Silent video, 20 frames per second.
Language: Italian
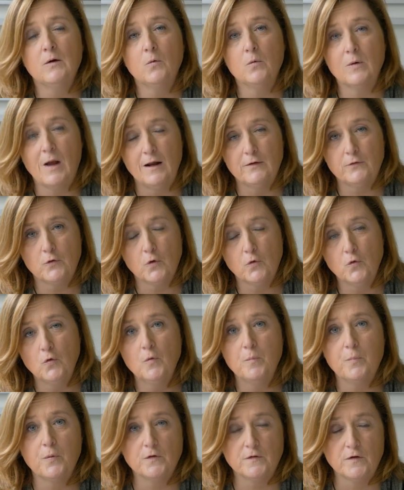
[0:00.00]
un altro
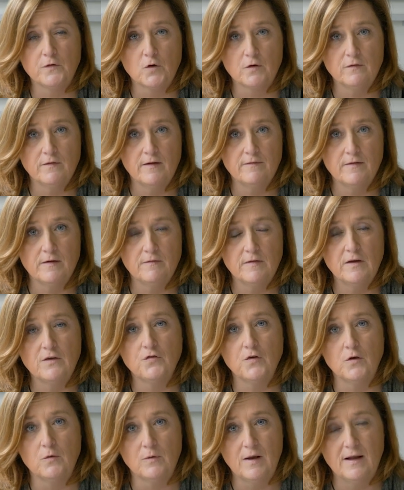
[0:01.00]
gruppo si trovava
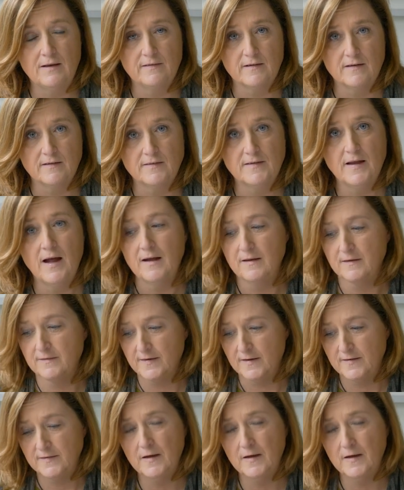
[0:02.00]
invece in un'altra stanza,